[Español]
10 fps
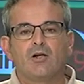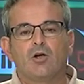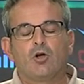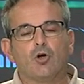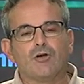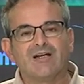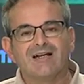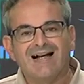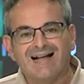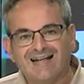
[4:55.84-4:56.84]
lo
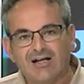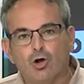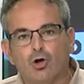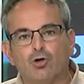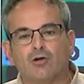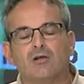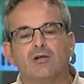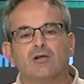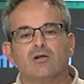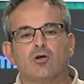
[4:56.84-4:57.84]
de Alejo
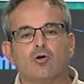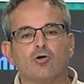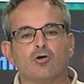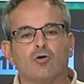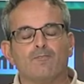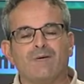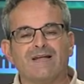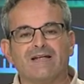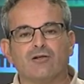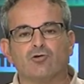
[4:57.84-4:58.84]
con
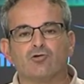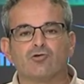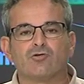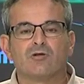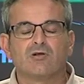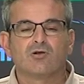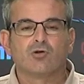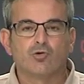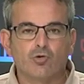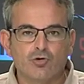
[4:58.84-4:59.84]
compañeros
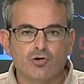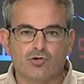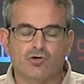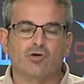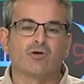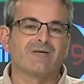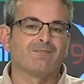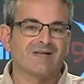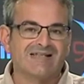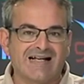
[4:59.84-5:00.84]
suyos, con
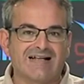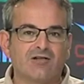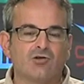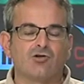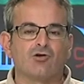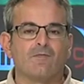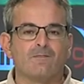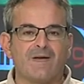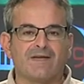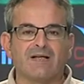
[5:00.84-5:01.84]
empresarios, con
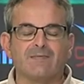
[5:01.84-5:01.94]
padres y